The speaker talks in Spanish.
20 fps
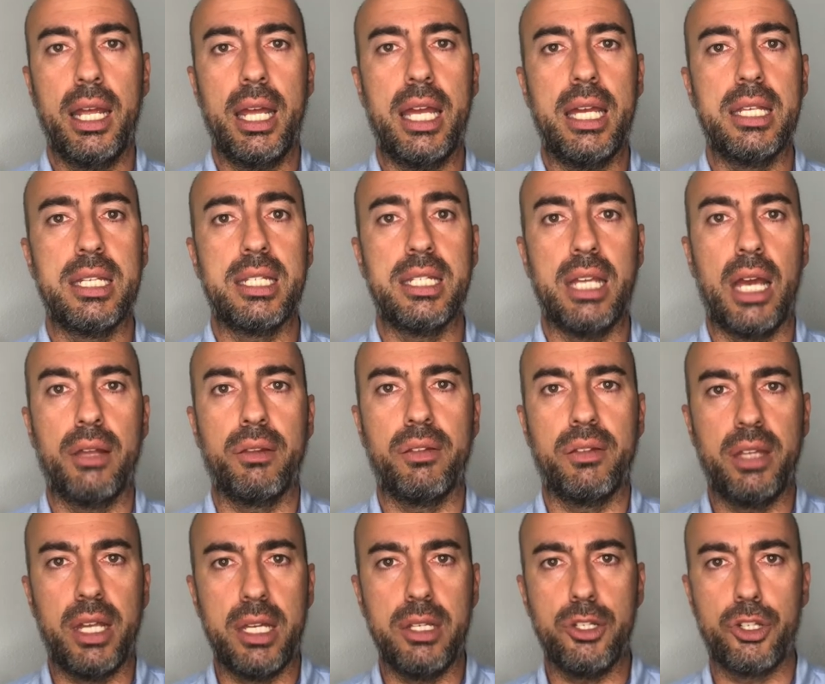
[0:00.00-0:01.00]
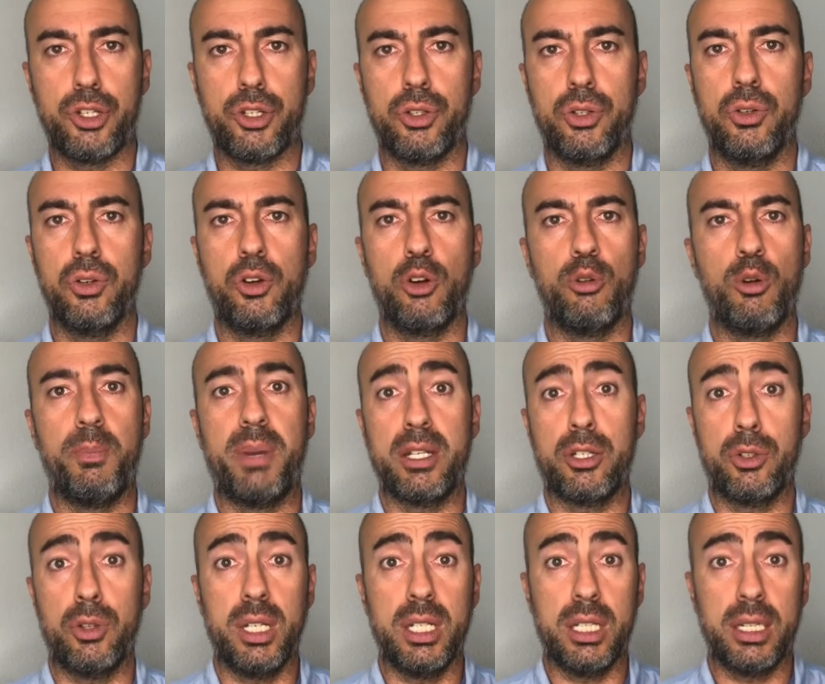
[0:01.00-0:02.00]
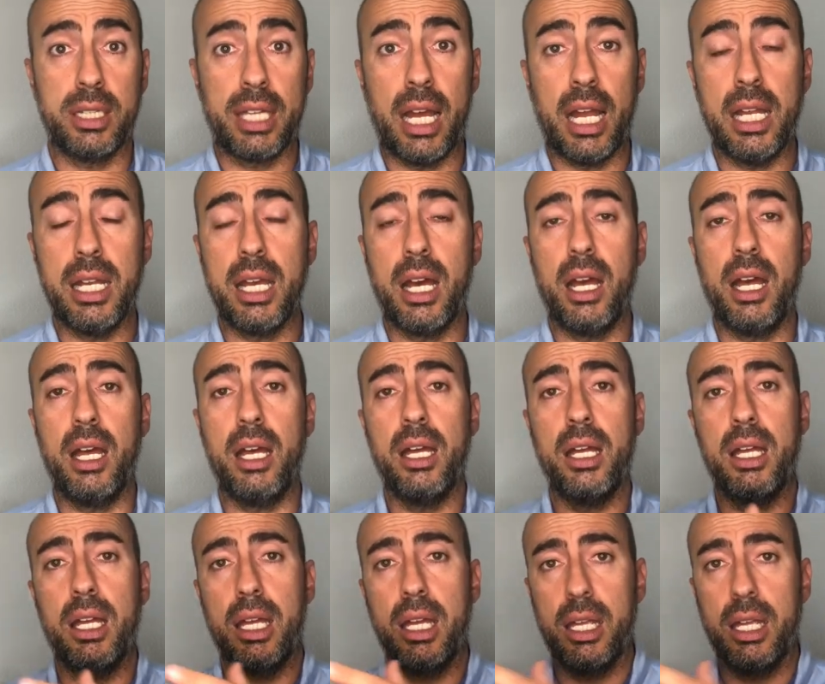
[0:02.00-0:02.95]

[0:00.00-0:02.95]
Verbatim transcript: ese ascenso, como pasó en Italia,